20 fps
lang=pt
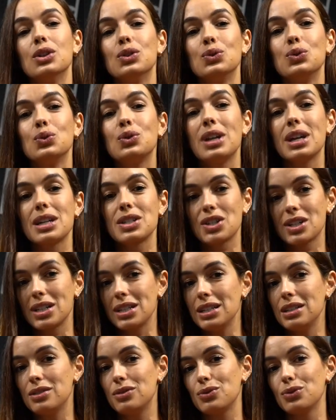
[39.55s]
do que é
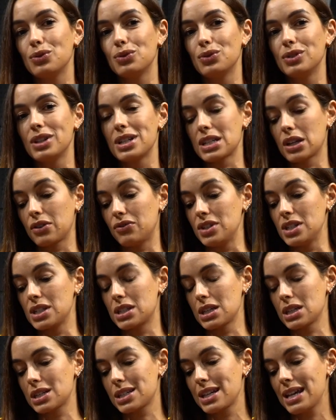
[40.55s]
escrito nas
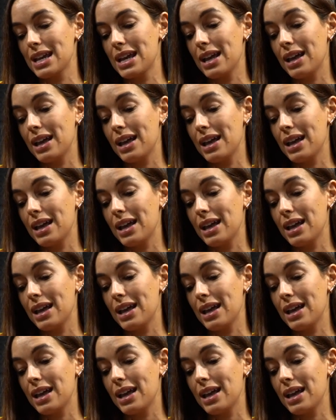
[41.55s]
revistas.